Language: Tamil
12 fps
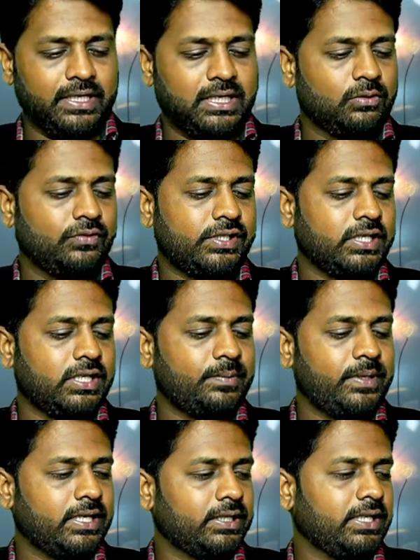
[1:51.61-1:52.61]
அப்படிங்கிற ஒரு
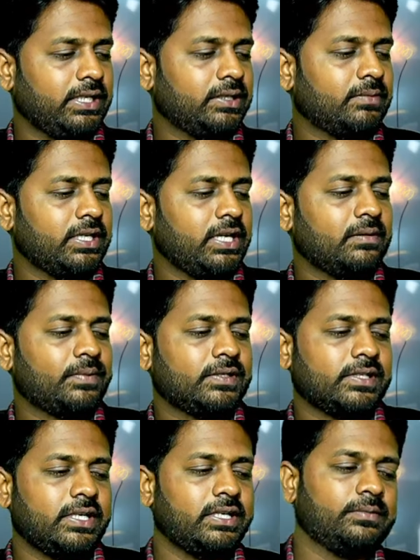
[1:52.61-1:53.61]
விஷயங்கள் அப்படிங்கிறது எந்த
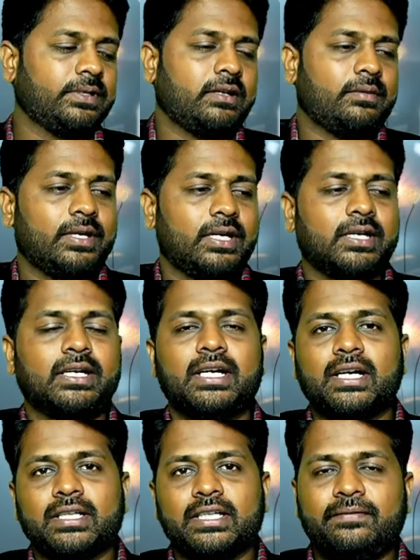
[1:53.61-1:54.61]
மாதிரியான பிரச்சனைகள் இருக்கு பண்ணுறது
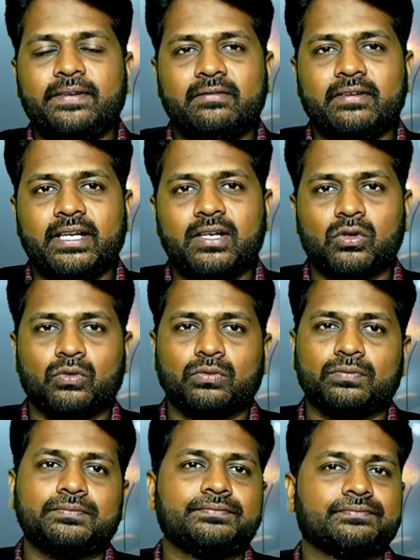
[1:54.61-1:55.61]
அப்படின்னா தே ஃபீல் வெரி
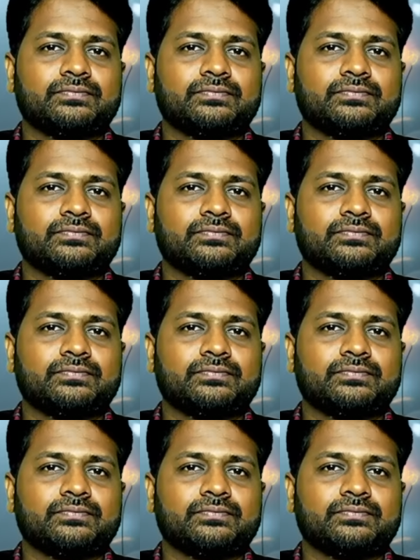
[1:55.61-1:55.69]
லோ